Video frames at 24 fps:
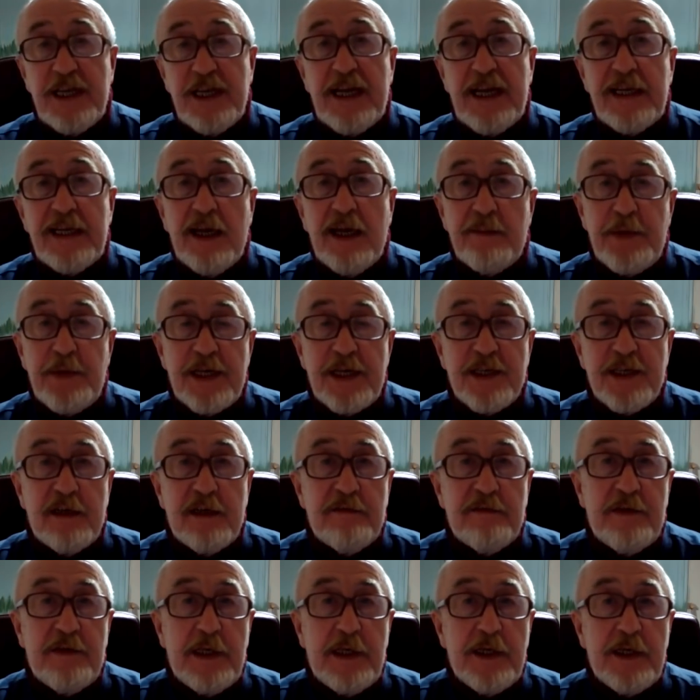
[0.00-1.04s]
я не
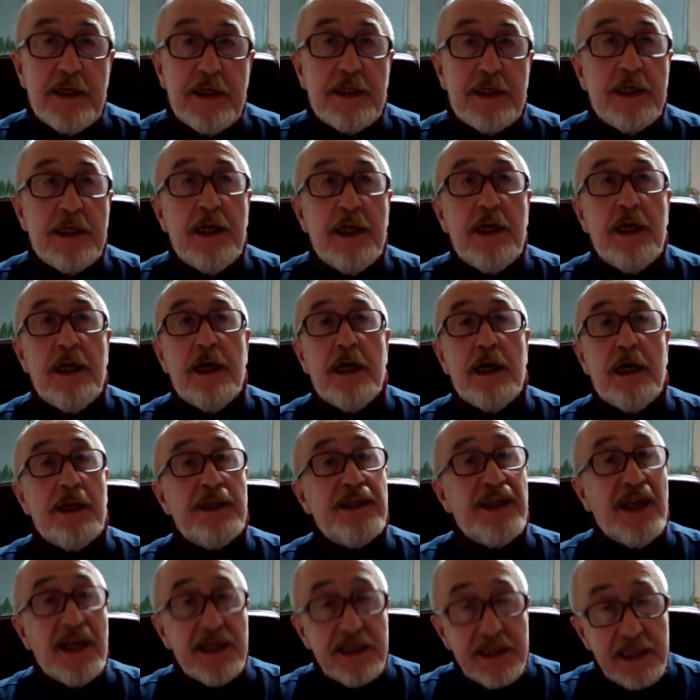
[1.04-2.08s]
обязан верить а,
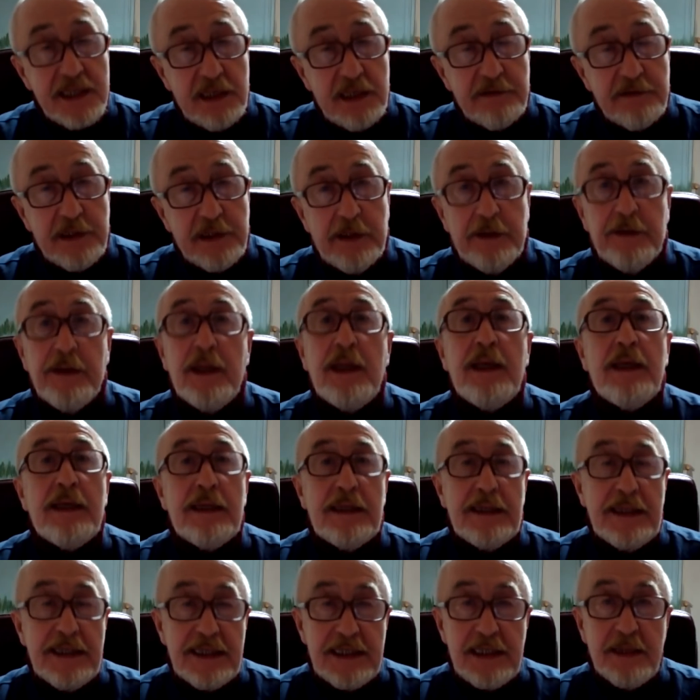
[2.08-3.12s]
на слово.
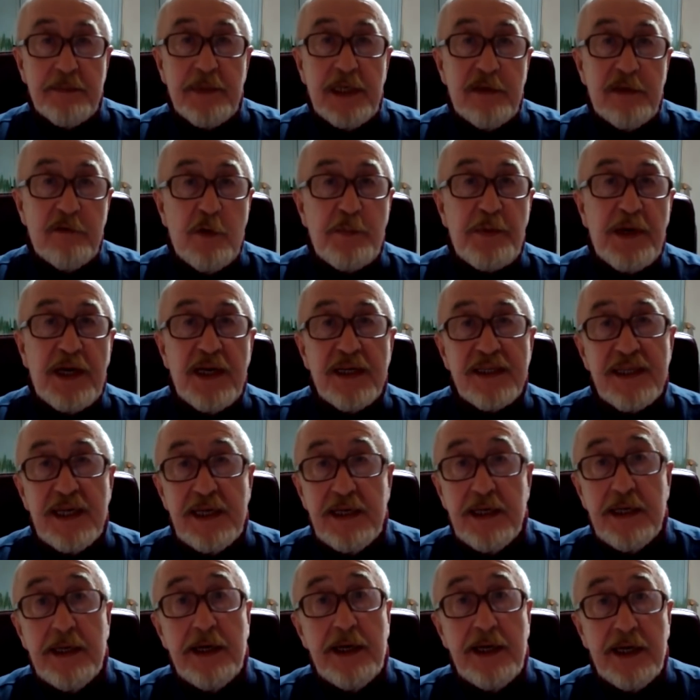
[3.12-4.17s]
Если бы его
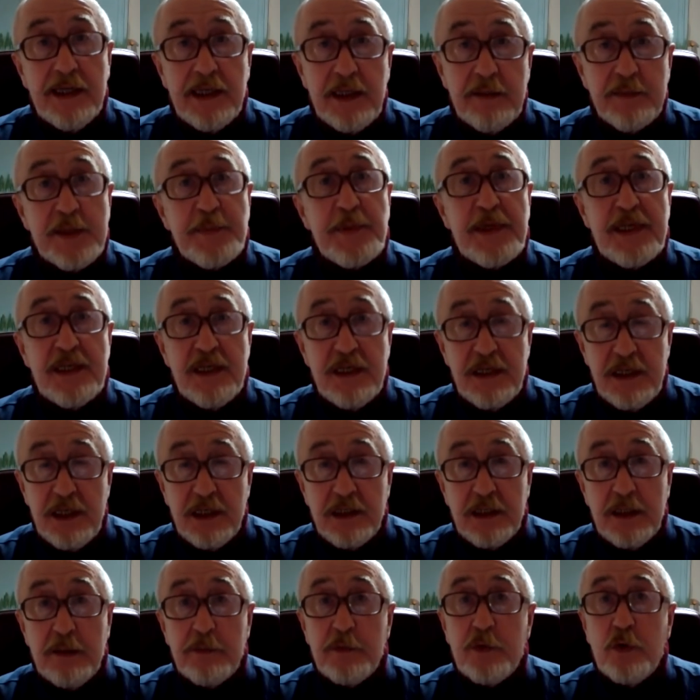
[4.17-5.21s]
показали рядом с
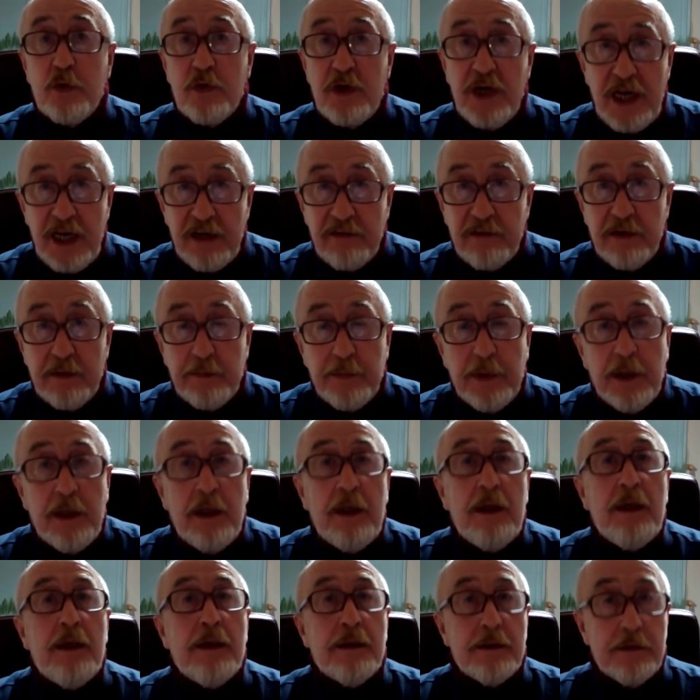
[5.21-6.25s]
президентом Тукаевым,
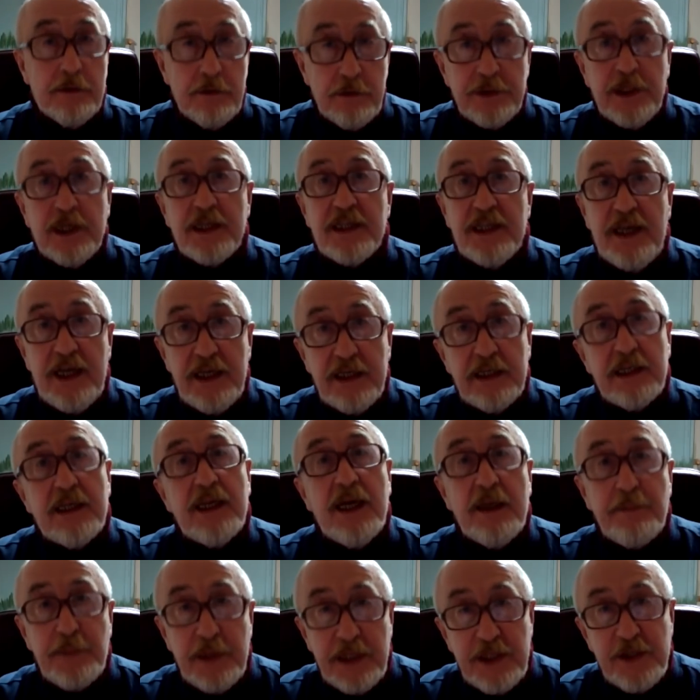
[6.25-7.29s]
ну тогда
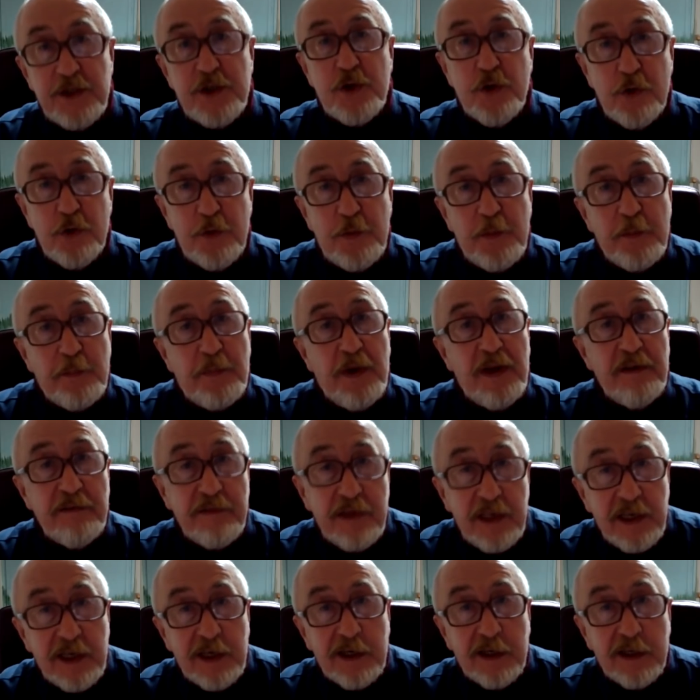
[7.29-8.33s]
я бы еще
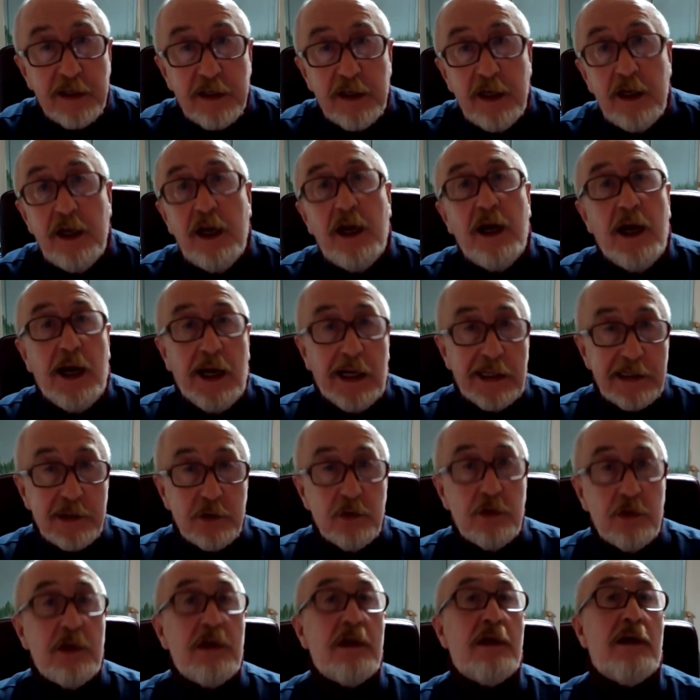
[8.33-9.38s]
поверил. А
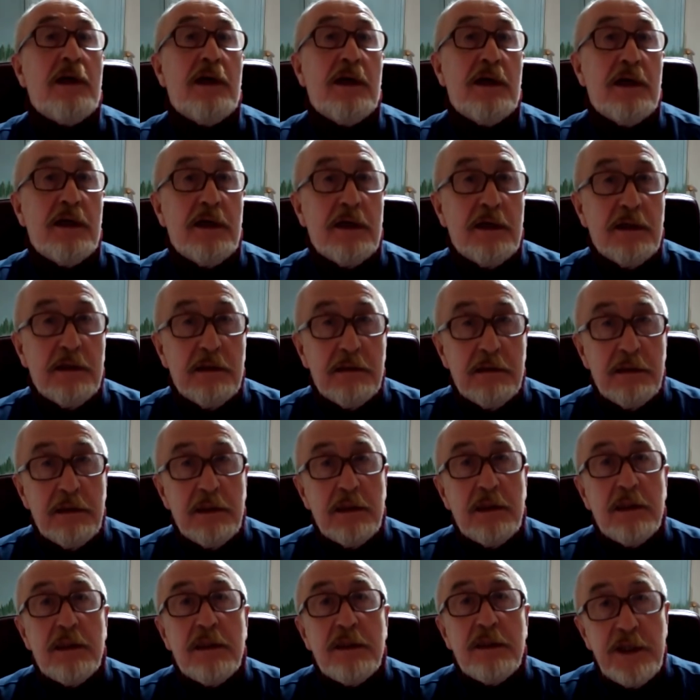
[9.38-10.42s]
то э,
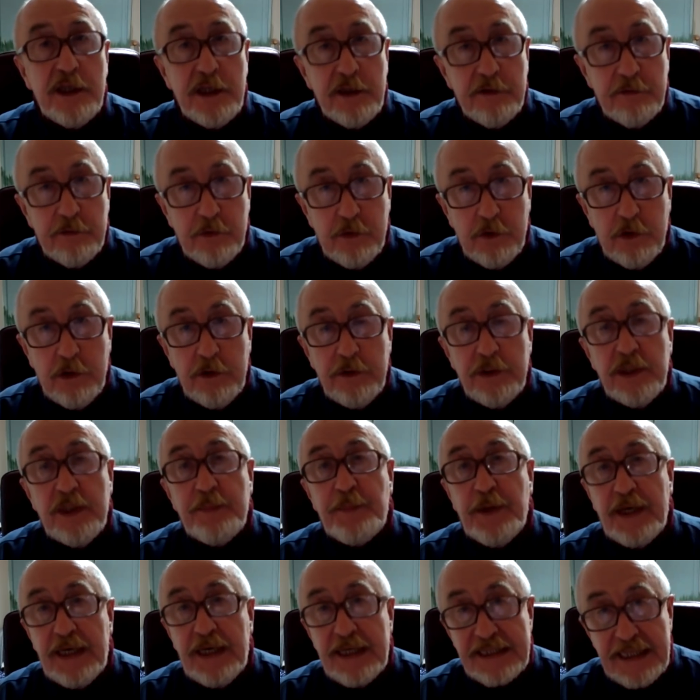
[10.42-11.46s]
ни его не
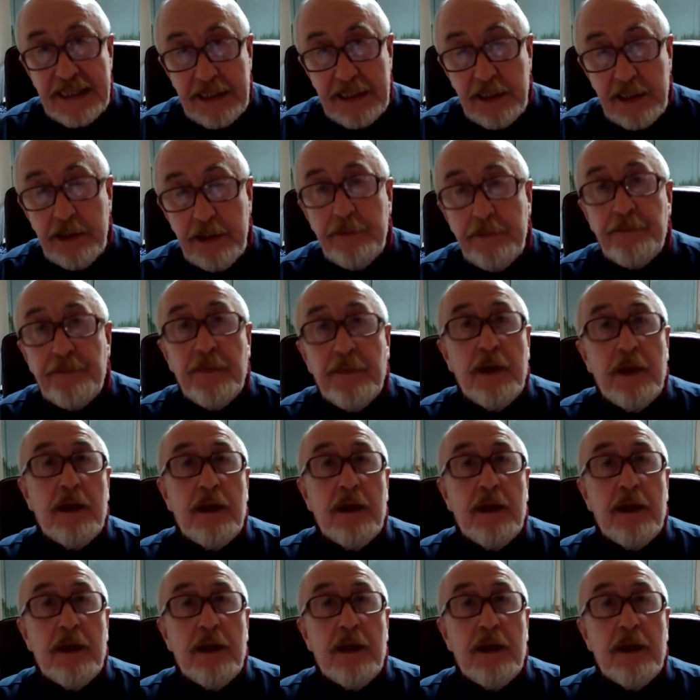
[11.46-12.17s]
показали